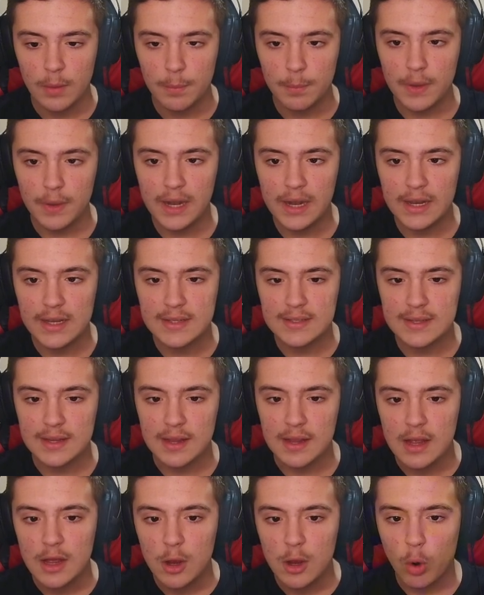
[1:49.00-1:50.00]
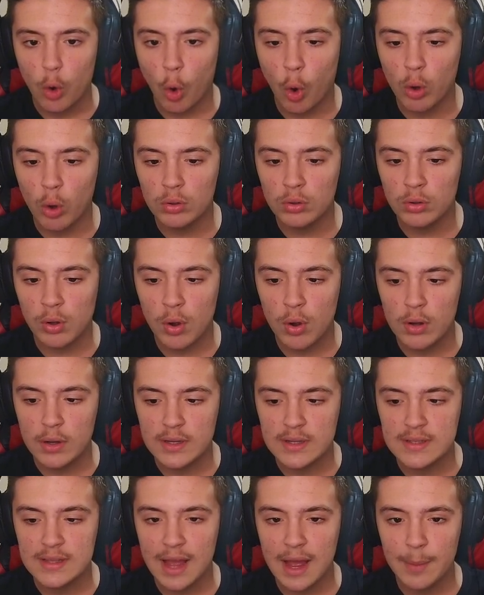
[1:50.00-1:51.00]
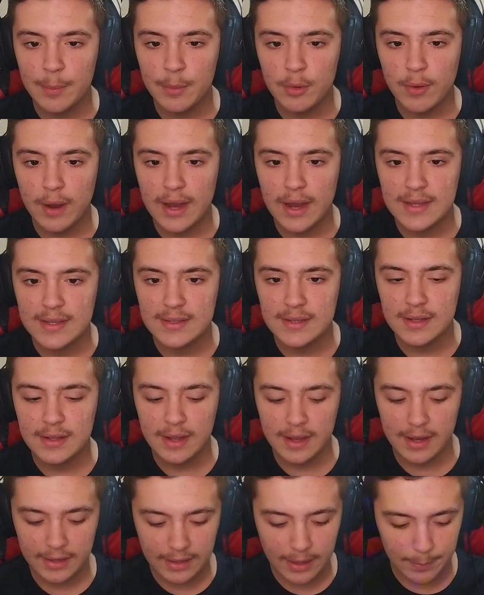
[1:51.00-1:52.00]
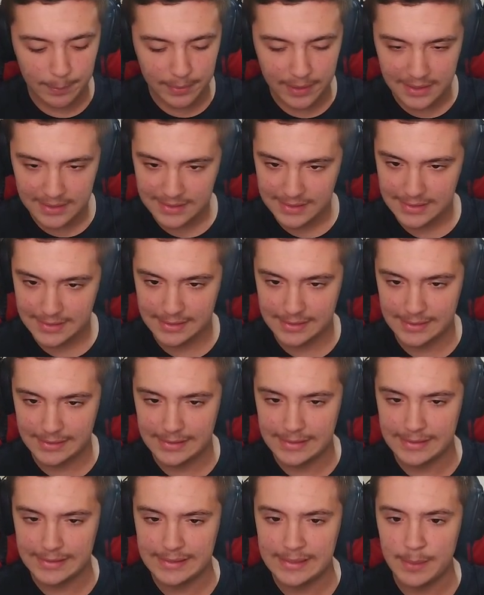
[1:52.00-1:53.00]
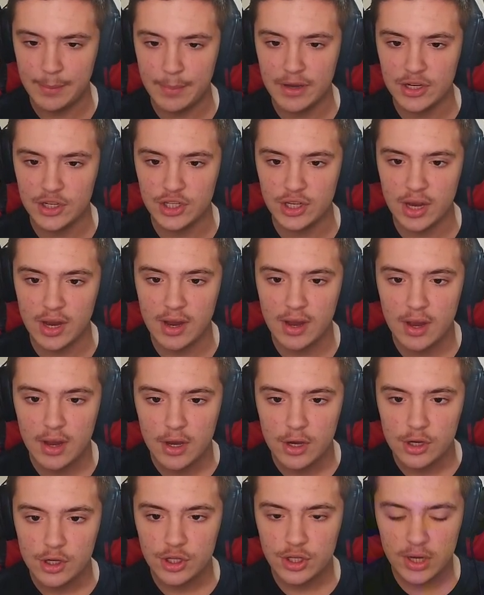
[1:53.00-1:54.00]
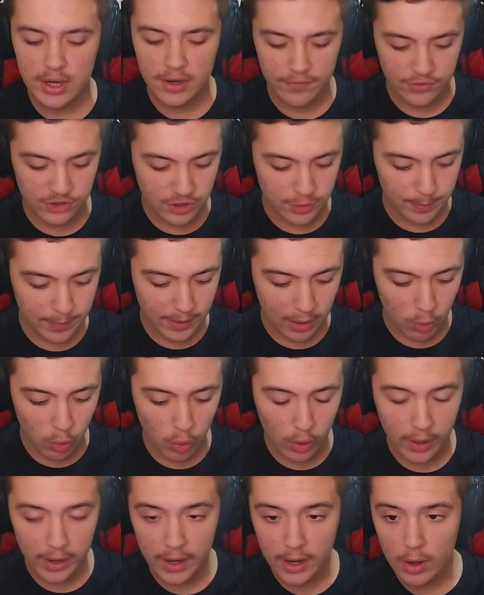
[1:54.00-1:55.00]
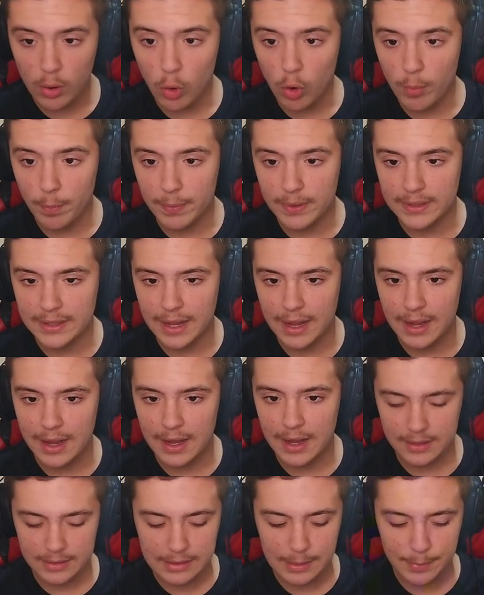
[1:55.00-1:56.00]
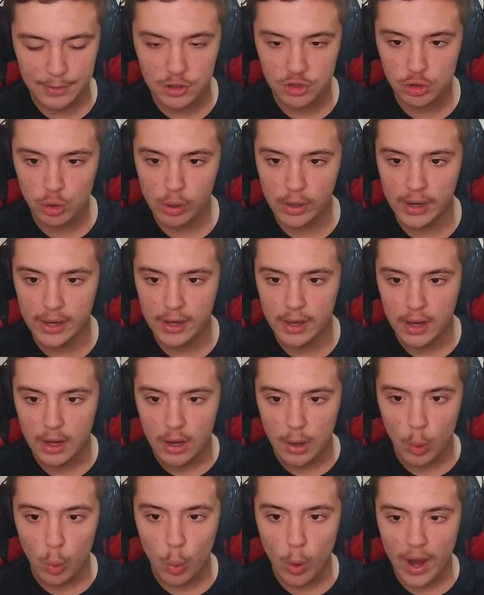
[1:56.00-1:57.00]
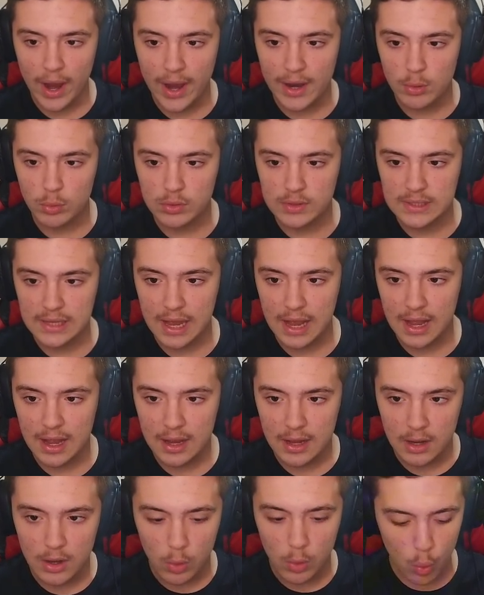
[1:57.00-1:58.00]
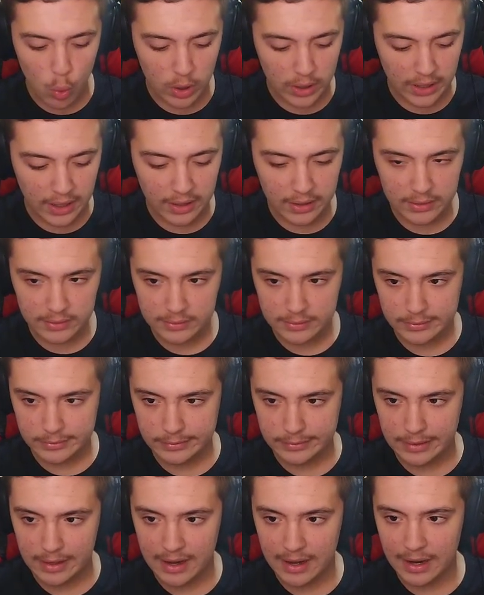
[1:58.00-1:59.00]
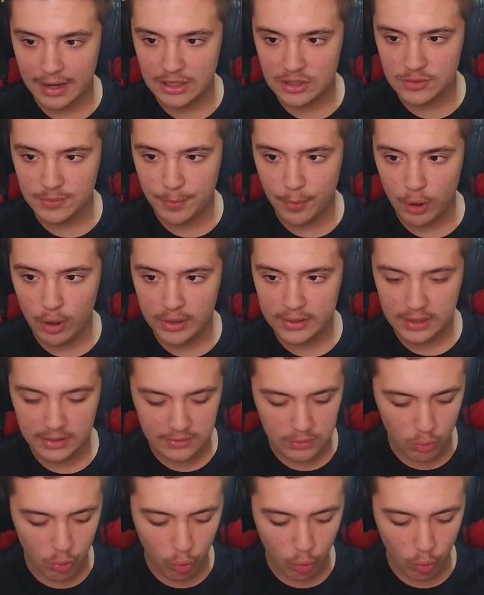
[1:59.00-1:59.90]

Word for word: Beleza. Controles WASD, que é pra se mexer, shift para correr, opa, dá, dá pra gente correr. O E é usar, o Q trancar as portas e